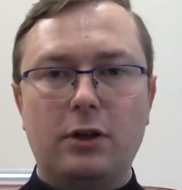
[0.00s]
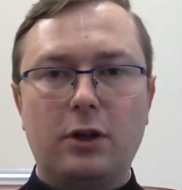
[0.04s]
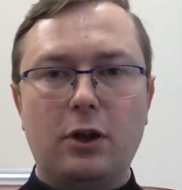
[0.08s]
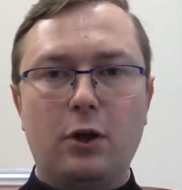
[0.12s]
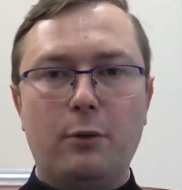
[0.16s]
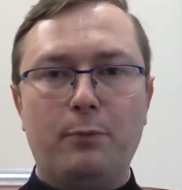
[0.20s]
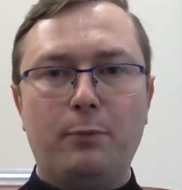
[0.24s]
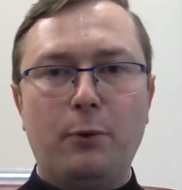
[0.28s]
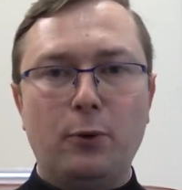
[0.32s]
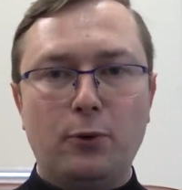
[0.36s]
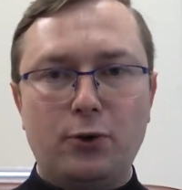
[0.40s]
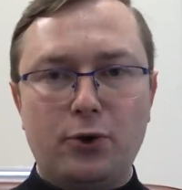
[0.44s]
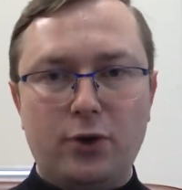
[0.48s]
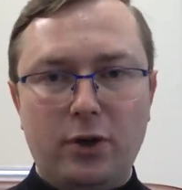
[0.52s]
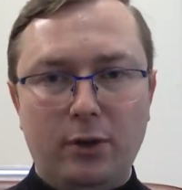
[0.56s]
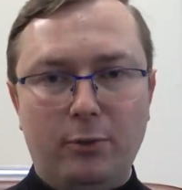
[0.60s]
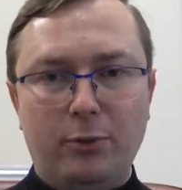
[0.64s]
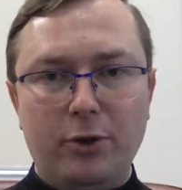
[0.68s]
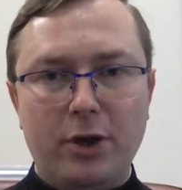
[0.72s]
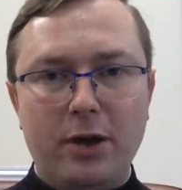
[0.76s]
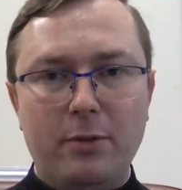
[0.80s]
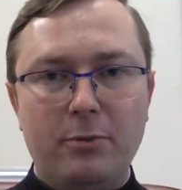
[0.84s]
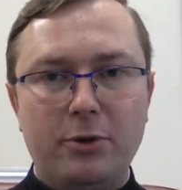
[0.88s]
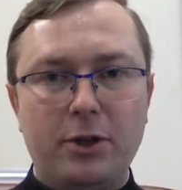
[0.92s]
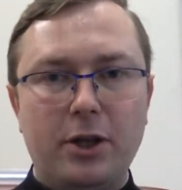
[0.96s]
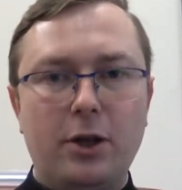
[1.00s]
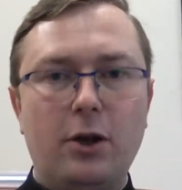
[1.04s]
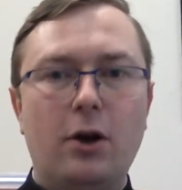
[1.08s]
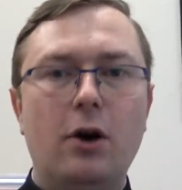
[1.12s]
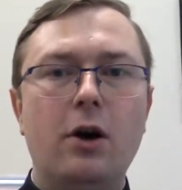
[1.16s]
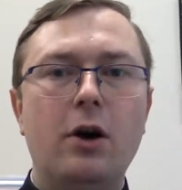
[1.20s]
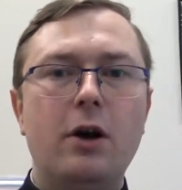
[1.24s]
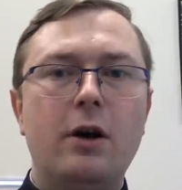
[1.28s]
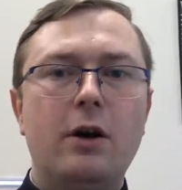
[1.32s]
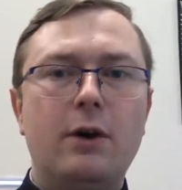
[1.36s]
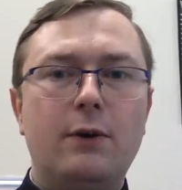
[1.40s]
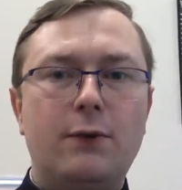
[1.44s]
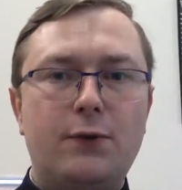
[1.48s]
Dlatego potrzebujemy
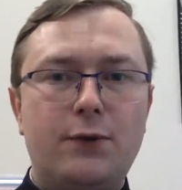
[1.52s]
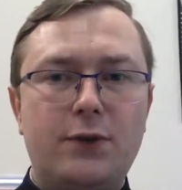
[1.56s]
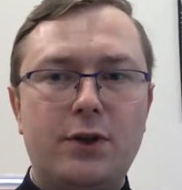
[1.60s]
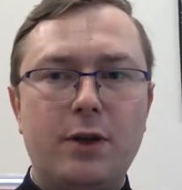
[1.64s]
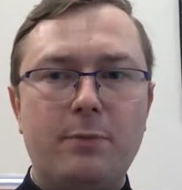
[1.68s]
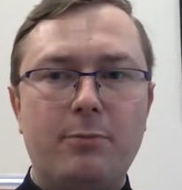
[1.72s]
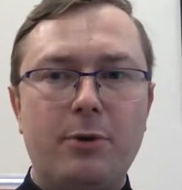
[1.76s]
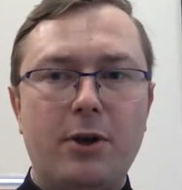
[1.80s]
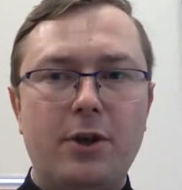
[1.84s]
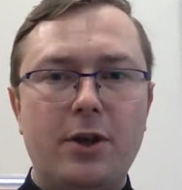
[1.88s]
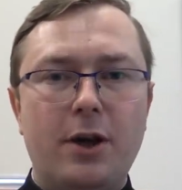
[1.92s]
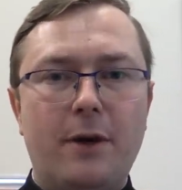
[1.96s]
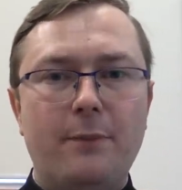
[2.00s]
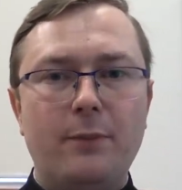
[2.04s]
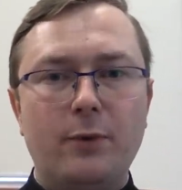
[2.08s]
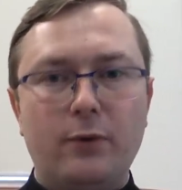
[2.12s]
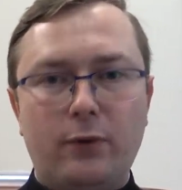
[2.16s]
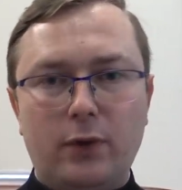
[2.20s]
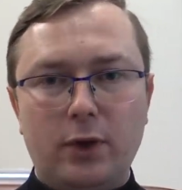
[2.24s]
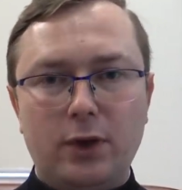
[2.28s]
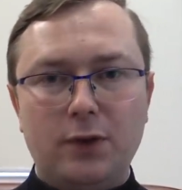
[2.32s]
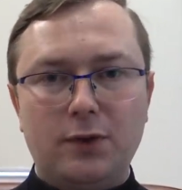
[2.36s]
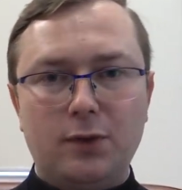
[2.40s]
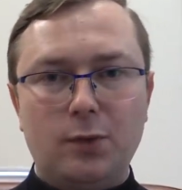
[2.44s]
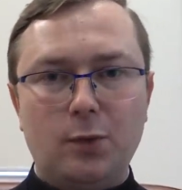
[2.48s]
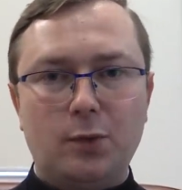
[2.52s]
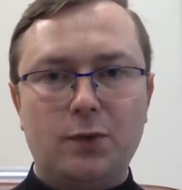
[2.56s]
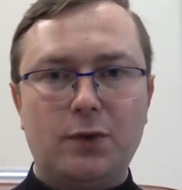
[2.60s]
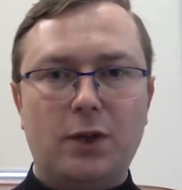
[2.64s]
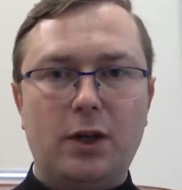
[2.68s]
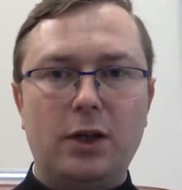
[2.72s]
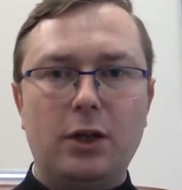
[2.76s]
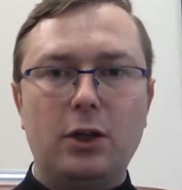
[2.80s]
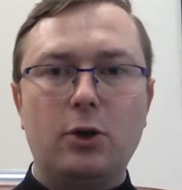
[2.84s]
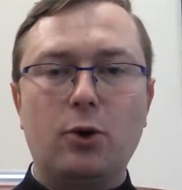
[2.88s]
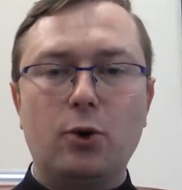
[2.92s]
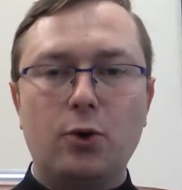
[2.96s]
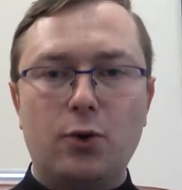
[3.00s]
tego wszczepienia w
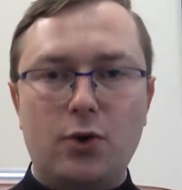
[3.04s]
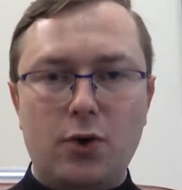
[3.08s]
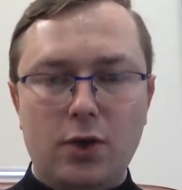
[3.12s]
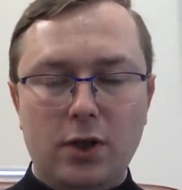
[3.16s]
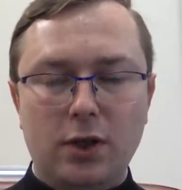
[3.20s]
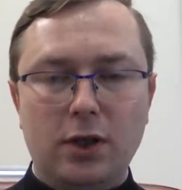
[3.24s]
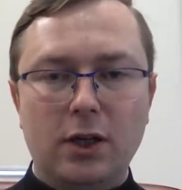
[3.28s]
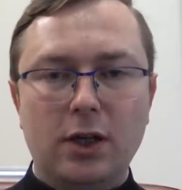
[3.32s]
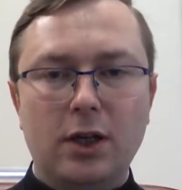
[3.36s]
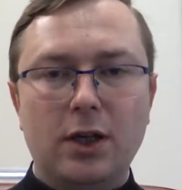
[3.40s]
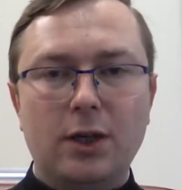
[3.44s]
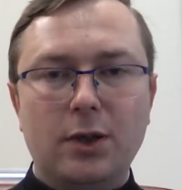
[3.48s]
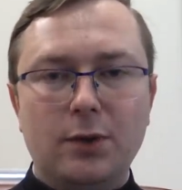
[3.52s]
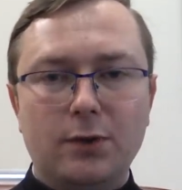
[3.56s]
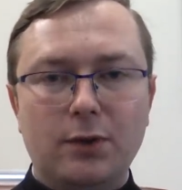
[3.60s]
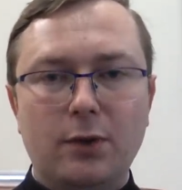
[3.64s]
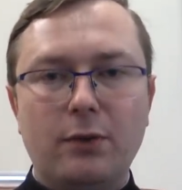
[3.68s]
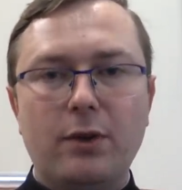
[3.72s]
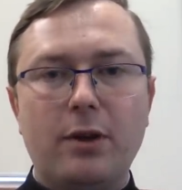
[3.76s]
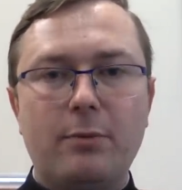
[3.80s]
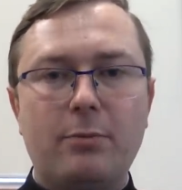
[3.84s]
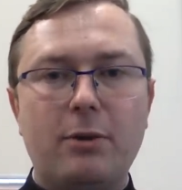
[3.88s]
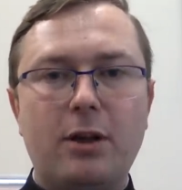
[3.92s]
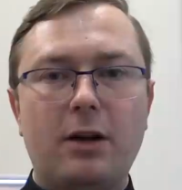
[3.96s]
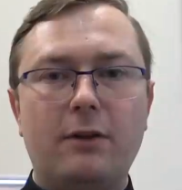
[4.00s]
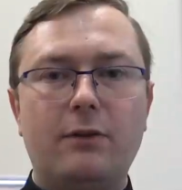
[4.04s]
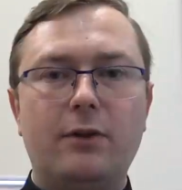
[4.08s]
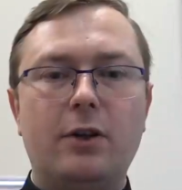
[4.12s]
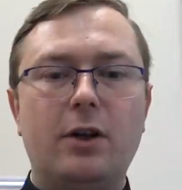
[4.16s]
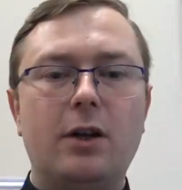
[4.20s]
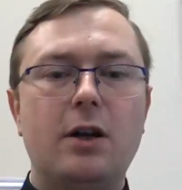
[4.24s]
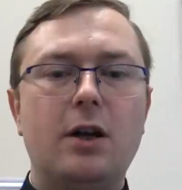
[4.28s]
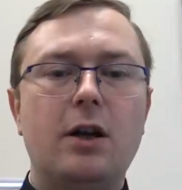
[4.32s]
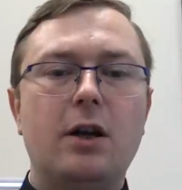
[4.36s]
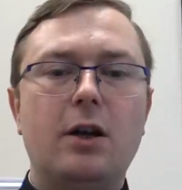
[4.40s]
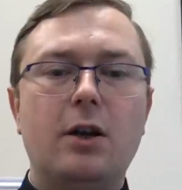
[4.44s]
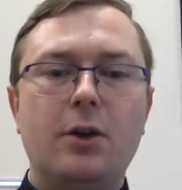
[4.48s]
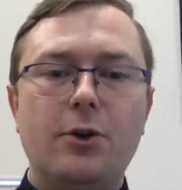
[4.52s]
Chrystusa i tylko ci są
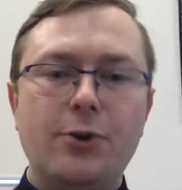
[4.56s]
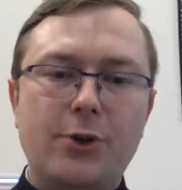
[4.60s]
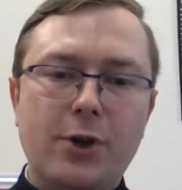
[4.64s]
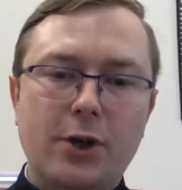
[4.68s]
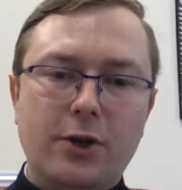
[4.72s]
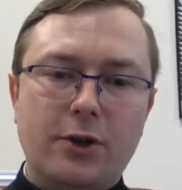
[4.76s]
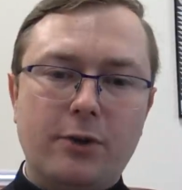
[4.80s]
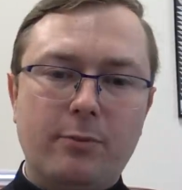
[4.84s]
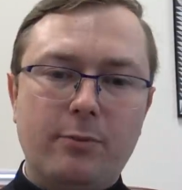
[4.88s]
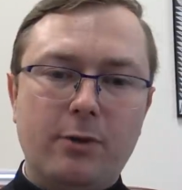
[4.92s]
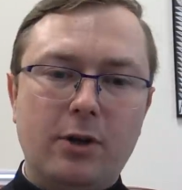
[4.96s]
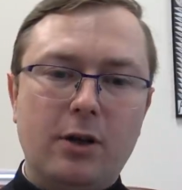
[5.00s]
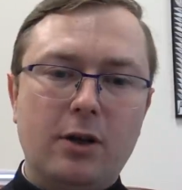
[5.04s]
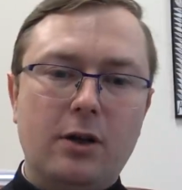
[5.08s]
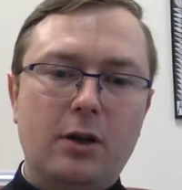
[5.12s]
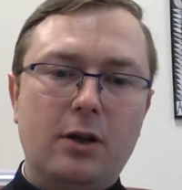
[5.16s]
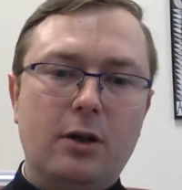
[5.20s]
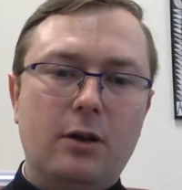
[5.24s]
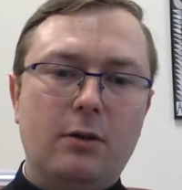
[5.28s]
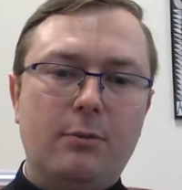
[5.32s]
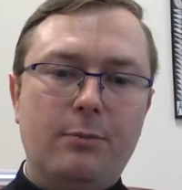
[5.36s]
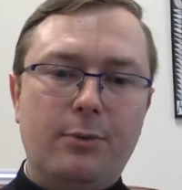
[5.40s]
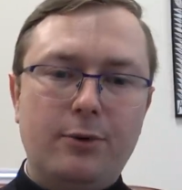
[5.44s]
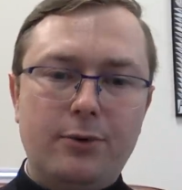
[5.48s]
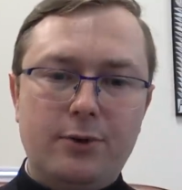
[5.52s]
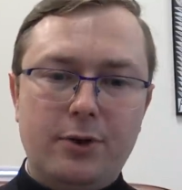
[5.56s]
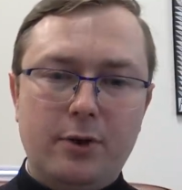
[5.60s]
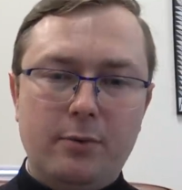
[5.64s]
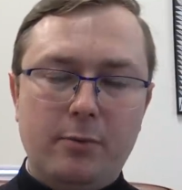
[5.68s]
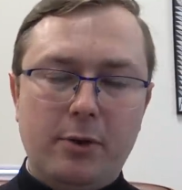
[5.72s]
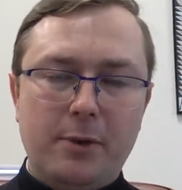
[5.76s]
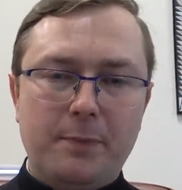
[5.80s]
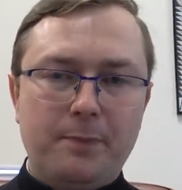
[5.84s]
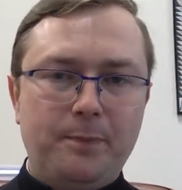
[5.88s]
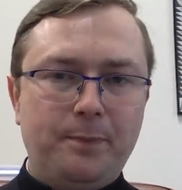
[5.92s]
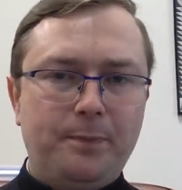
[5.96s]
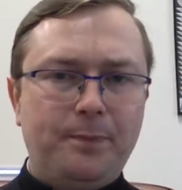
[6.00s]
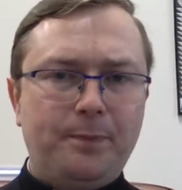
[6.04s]
naprawdę dziećmi
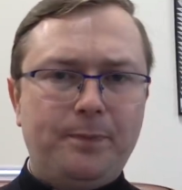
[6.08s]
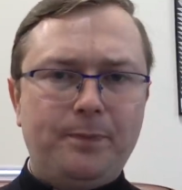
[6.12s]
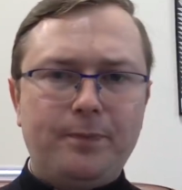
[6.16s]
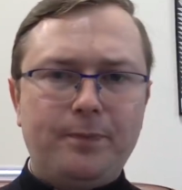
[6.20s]
Bożymi.